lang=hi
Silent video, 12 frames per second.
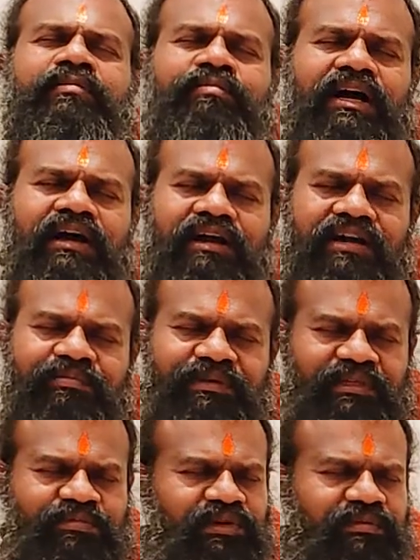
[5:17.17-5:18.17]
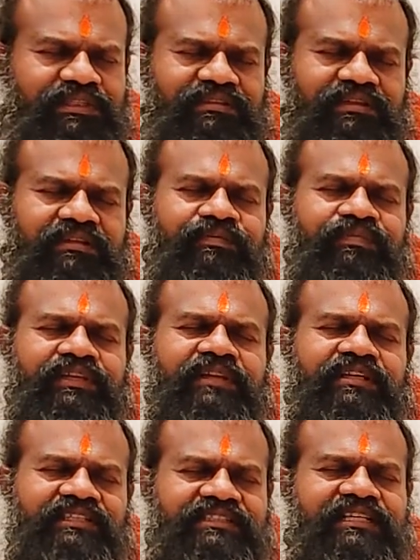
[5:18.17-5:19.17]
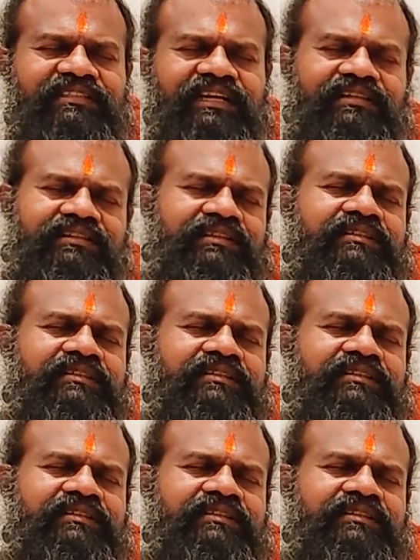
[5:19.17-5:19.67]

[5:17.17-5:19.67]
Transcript: महागणपति मूल मंत्र इसके साथ